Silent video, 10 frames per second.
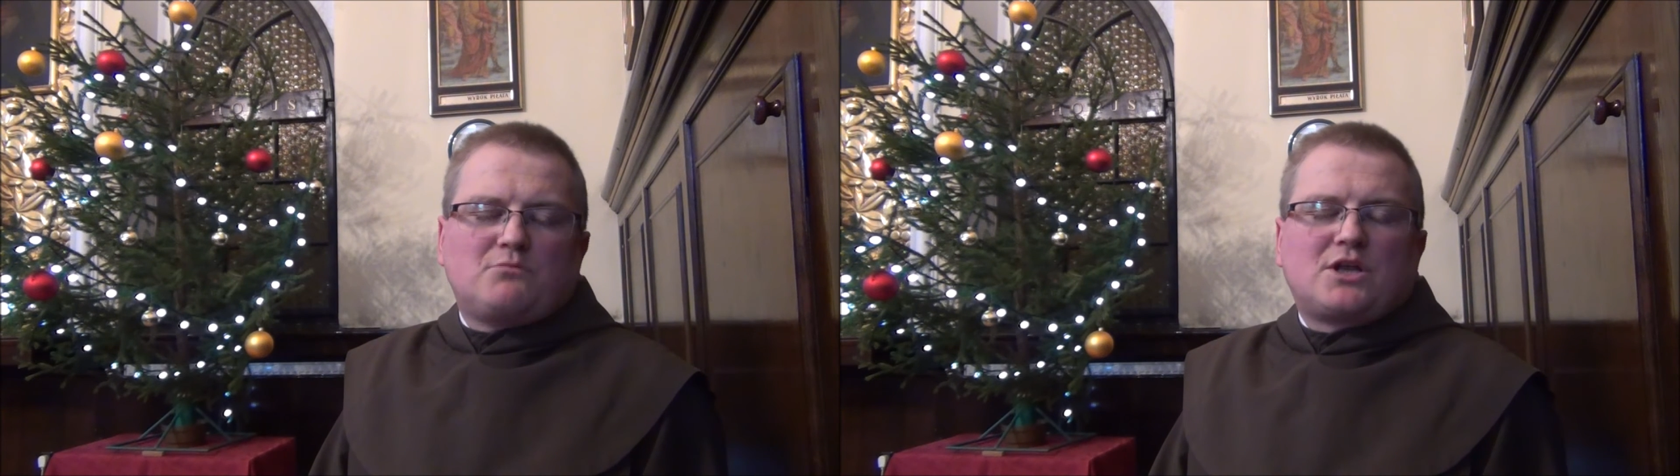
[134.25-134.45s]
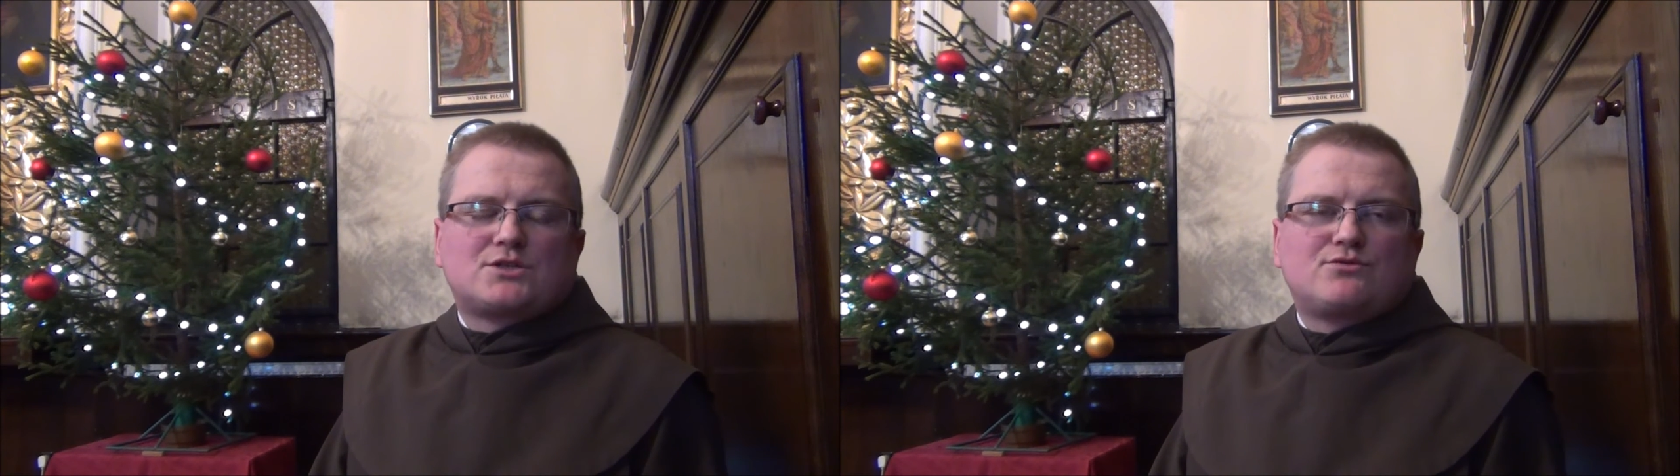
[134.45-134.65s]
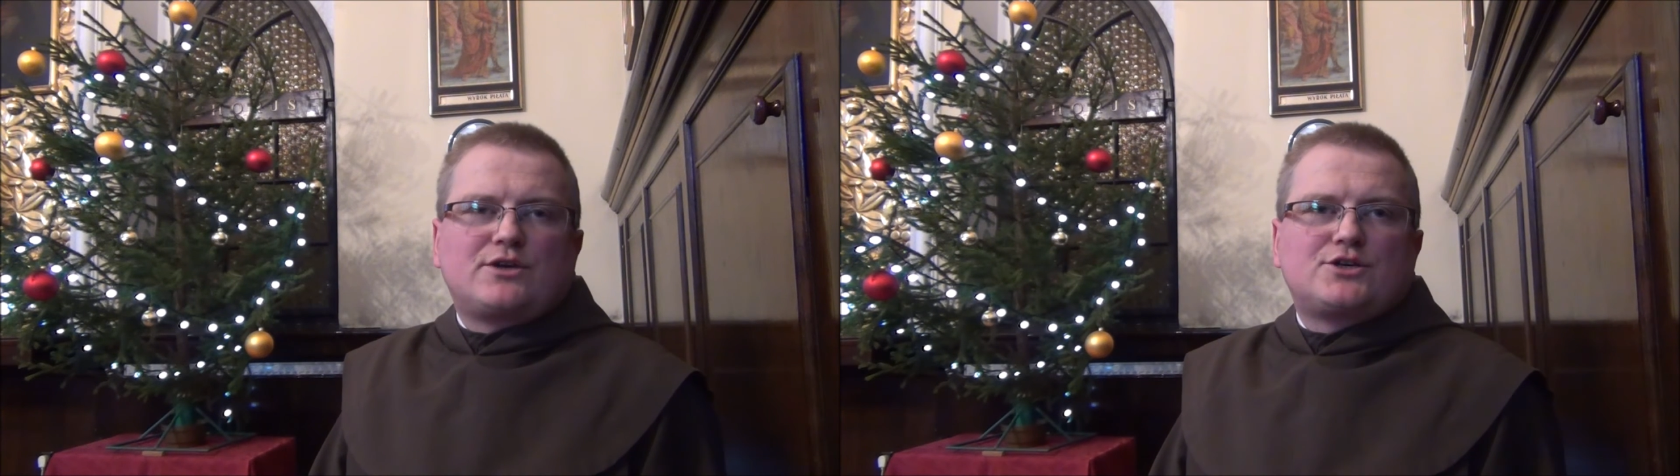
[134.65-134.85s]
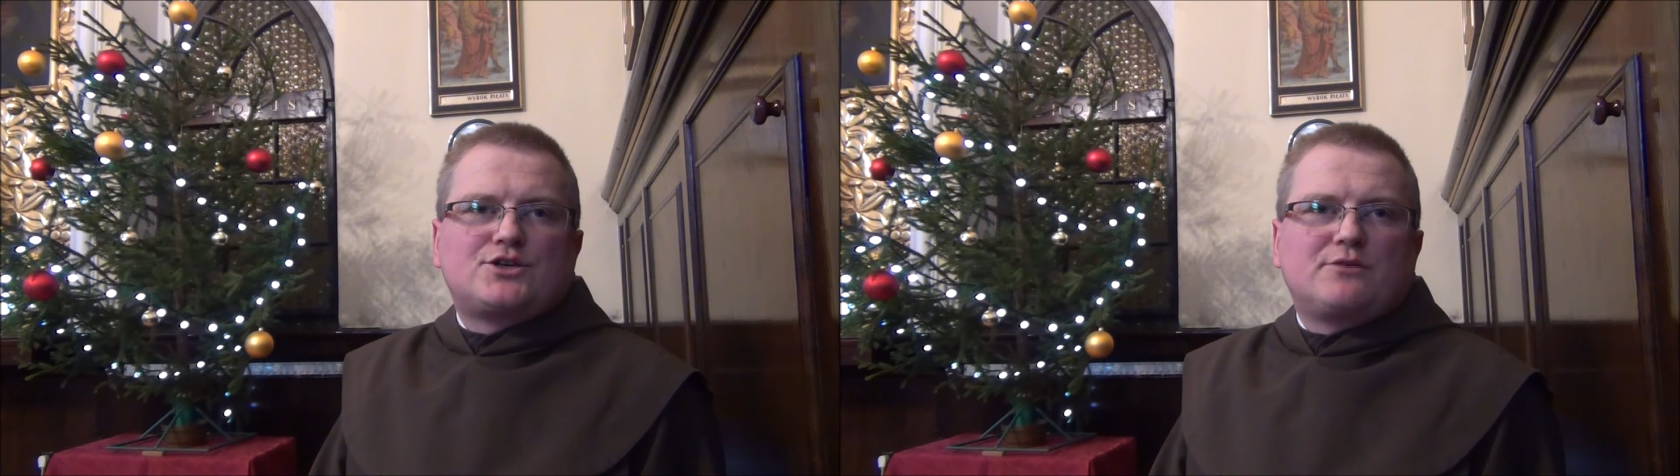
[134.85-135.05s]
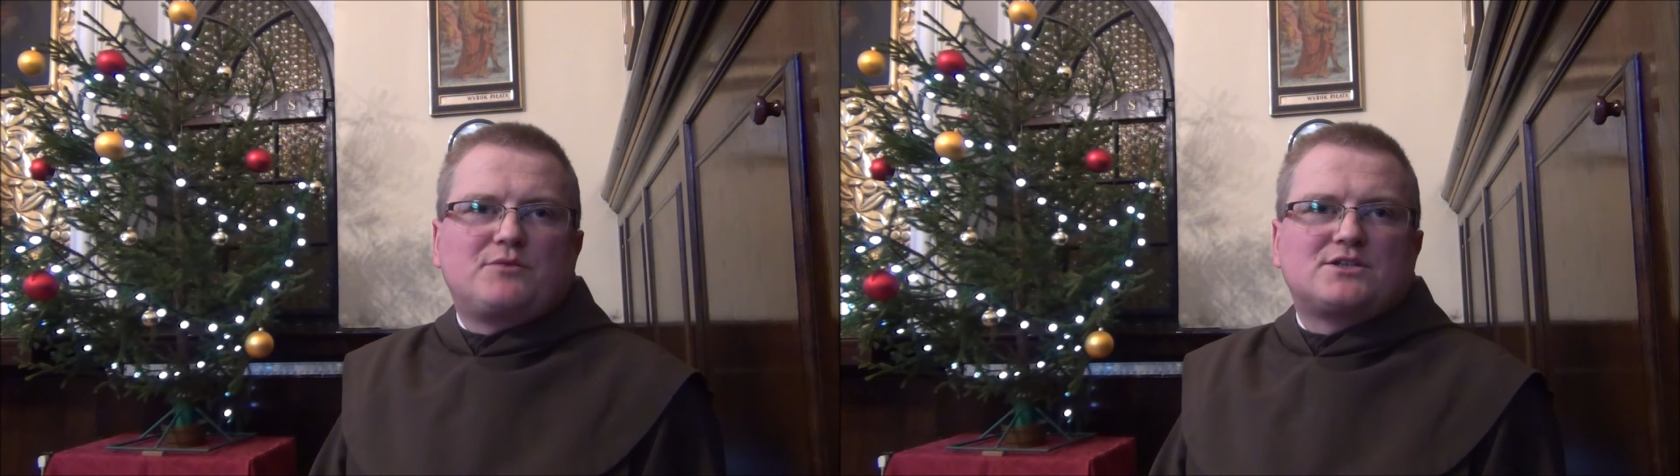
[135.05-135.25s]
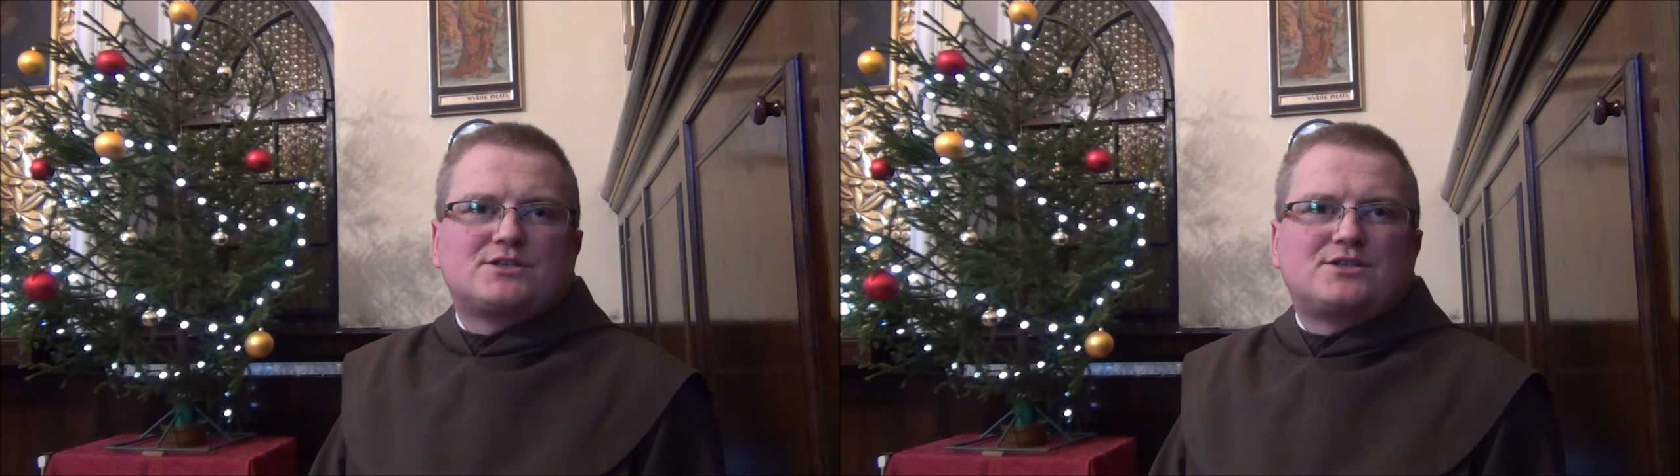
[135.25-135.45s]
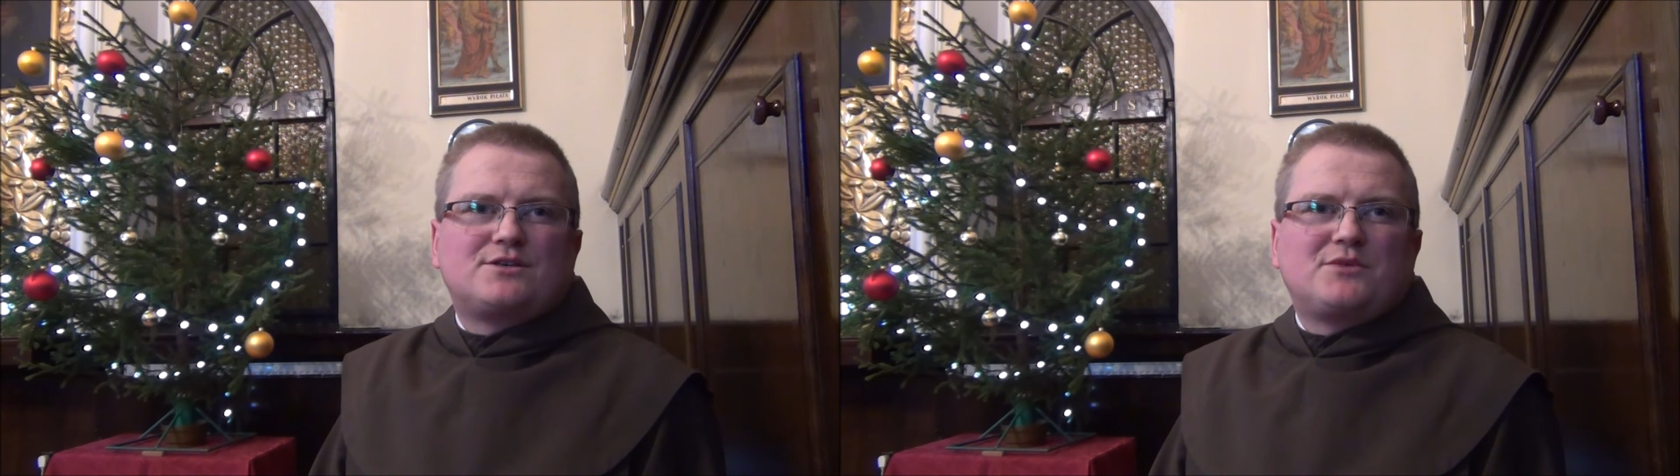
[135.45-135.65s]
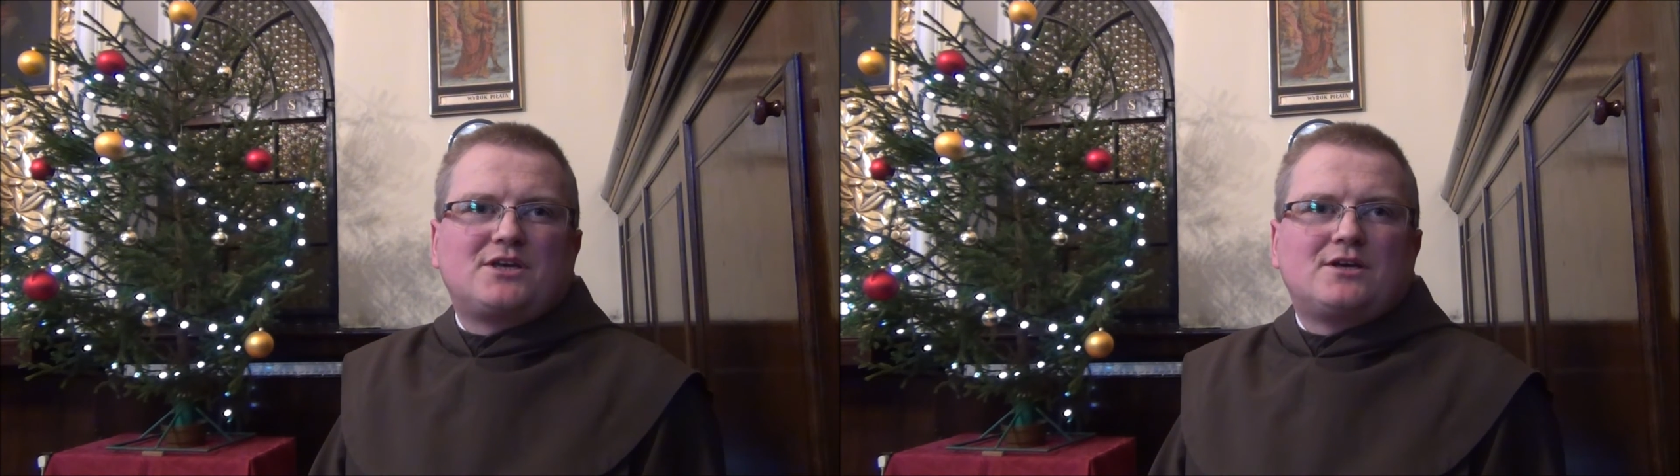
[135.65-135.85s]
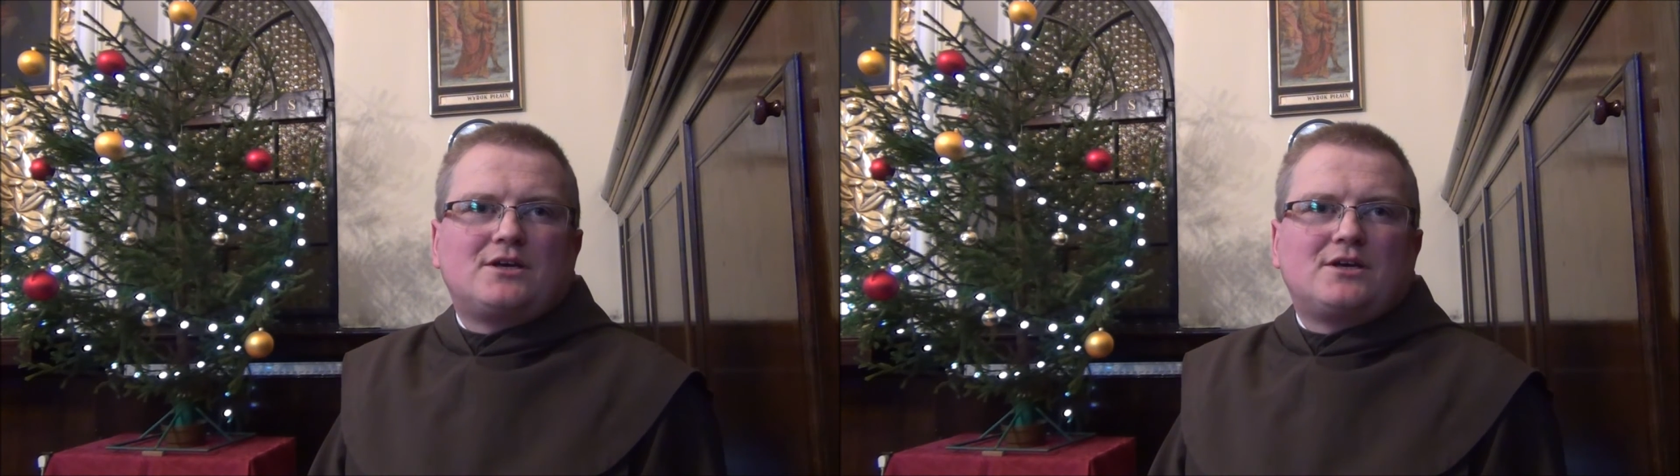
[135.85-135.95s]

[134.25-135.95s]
plasuje się między tymi